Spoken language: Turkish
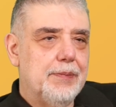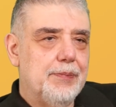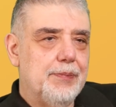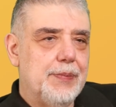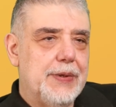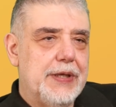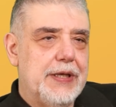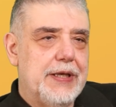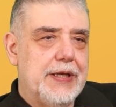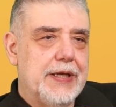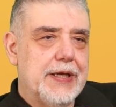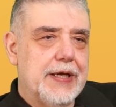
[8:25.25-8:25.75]

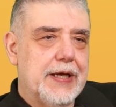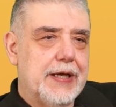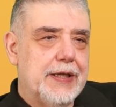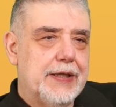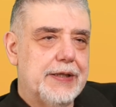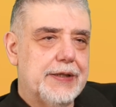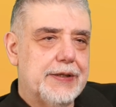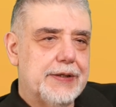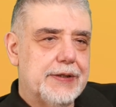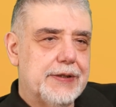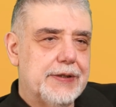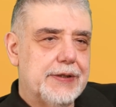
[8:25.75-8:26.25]
milli
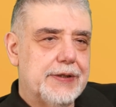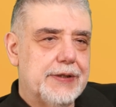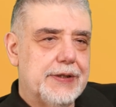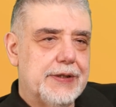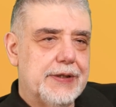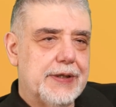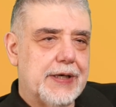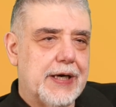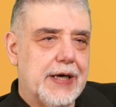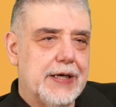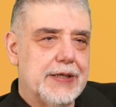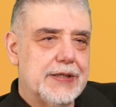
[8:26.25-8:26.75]
gelir
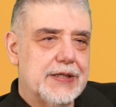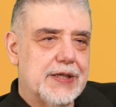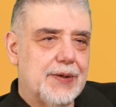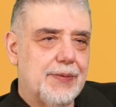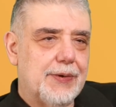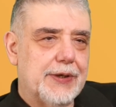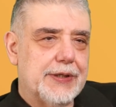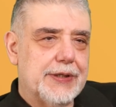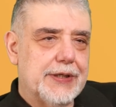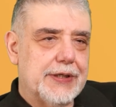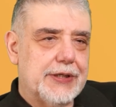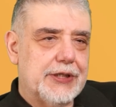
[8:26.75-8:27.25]
aynı
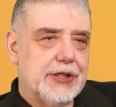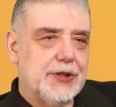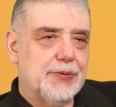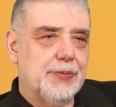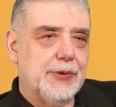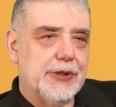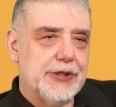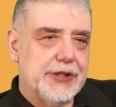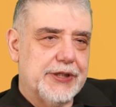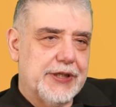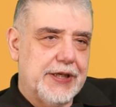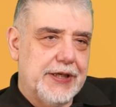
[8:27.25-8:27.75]
zamanda
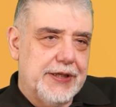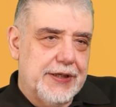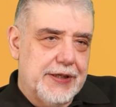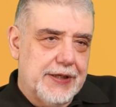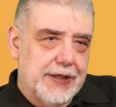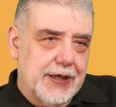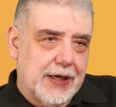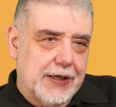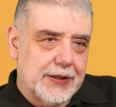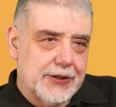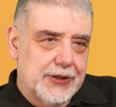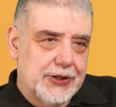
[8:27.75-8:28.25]
kişi başı
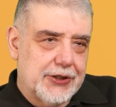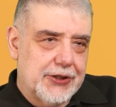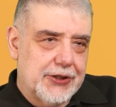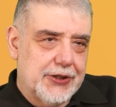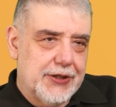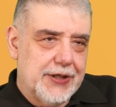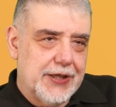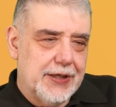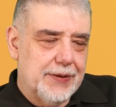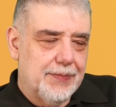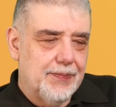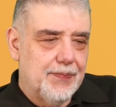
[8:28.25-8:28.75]
gelirin
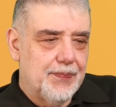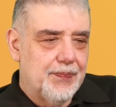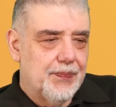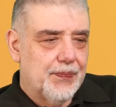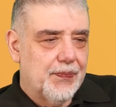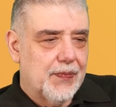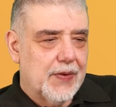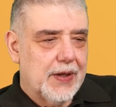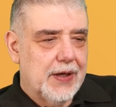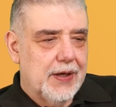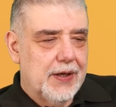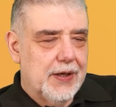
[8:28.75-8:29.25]
artışı diyelim.
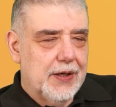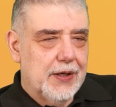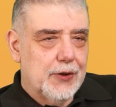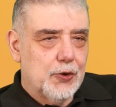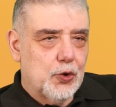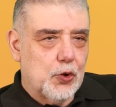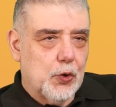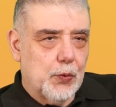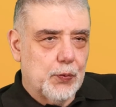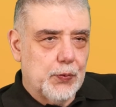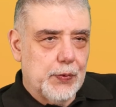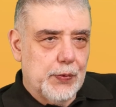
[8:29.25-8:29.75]

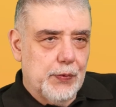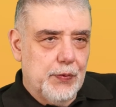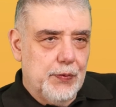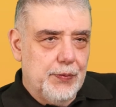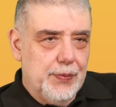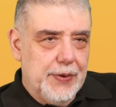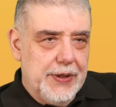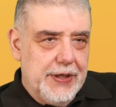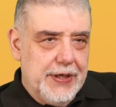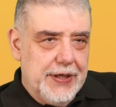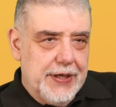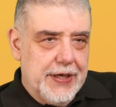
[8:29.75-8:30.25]

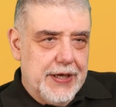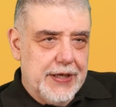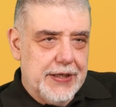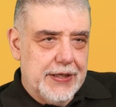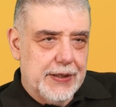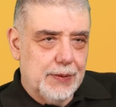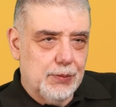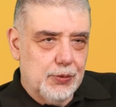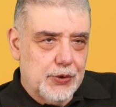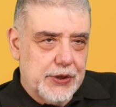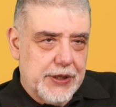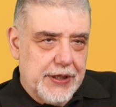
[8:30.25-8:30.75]
Toplumun milli
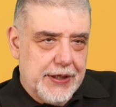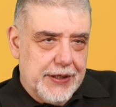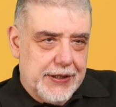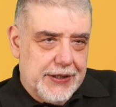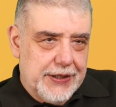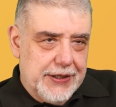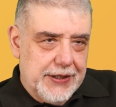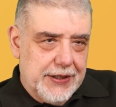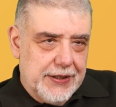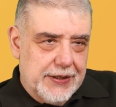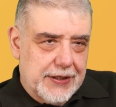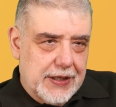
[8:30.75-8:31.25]
geliri bu
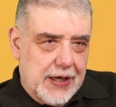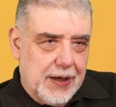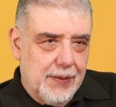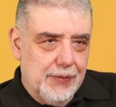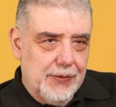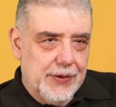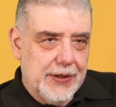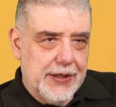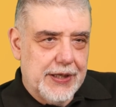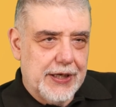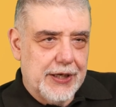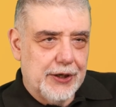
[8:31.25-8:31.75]
seneki
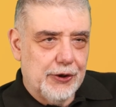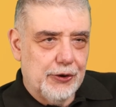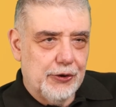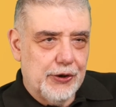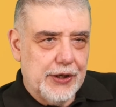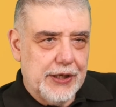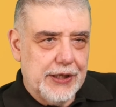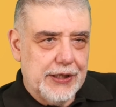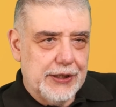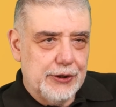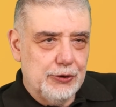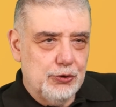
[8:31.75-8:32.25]
tahminlere
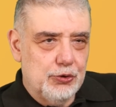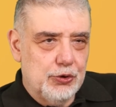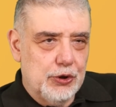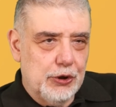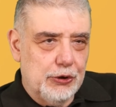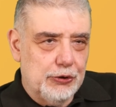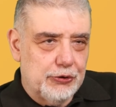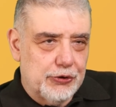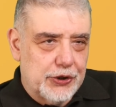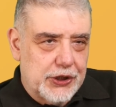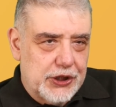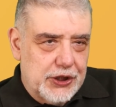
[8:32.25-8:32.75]
göre
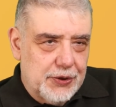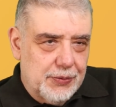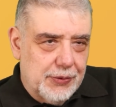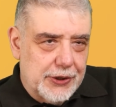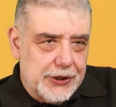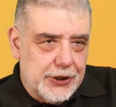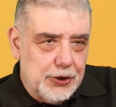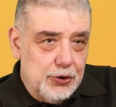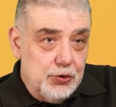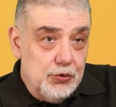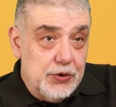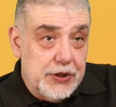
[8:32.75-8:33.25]
yüzde üç. Kişi
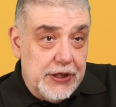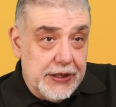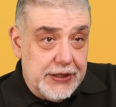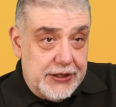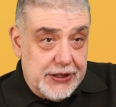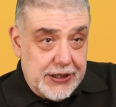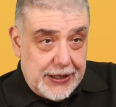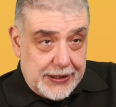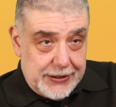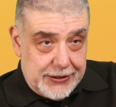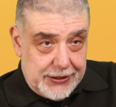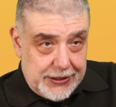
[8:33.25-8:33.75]
başı yüzde
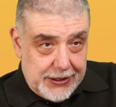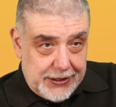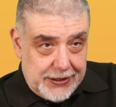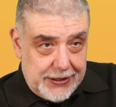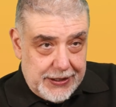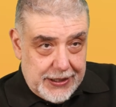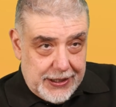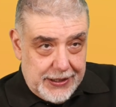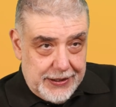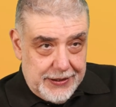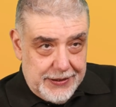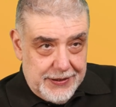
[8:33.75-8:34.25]
iki
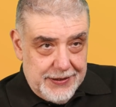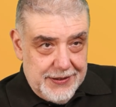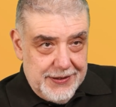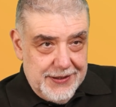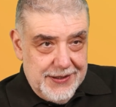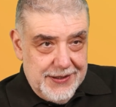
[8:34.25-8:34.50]
artacak yani.